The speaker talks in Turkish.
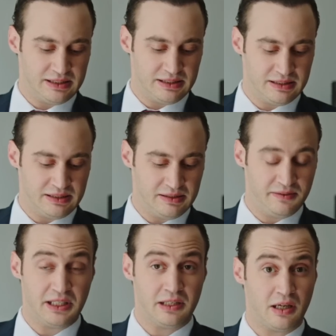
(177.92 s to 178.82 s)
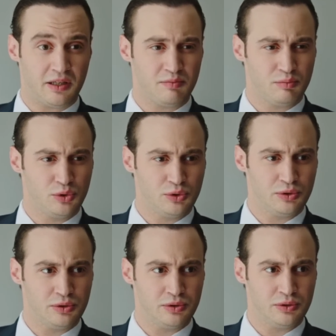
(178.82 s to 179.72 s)
Ee, Fikret Hakim
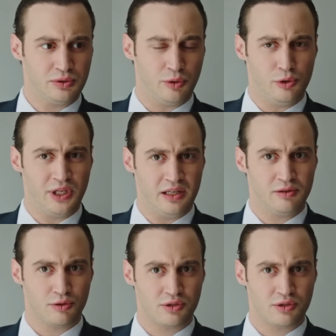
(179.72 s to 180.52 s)
bu e, ölü gelin